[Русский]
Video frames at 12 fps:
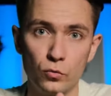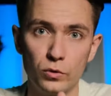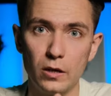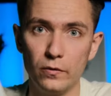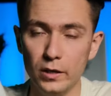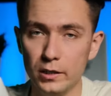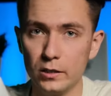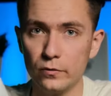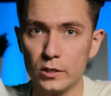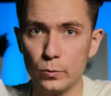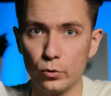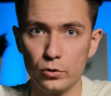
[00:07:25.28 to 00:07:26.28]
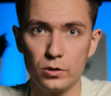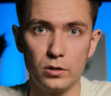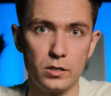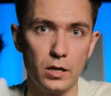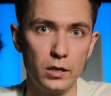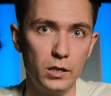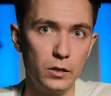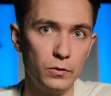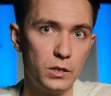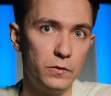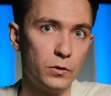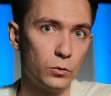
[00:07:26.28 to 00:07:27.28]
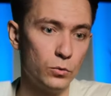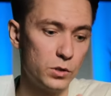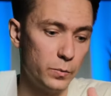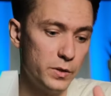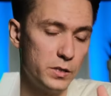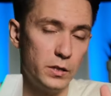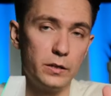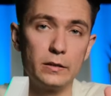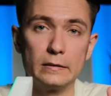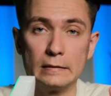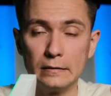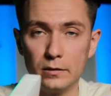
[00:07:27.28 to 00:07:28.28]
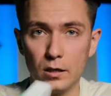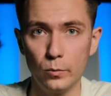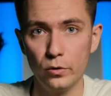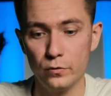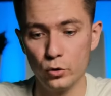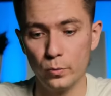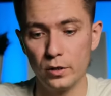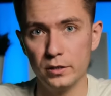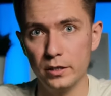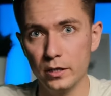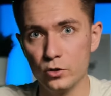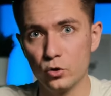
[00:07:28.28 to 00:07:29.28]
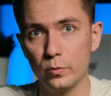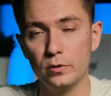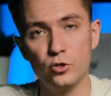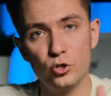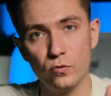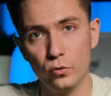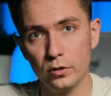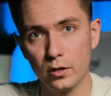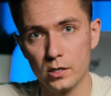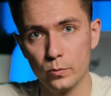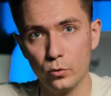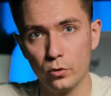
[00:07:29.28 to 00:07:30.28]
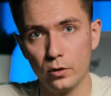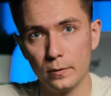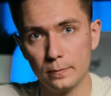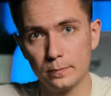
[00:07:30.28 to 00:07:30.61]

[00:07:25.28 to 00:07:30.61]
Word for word: уведомлением вы сможете среагировать и вернуться быстренько домой, все протереть, чтобы ничего не разбухло.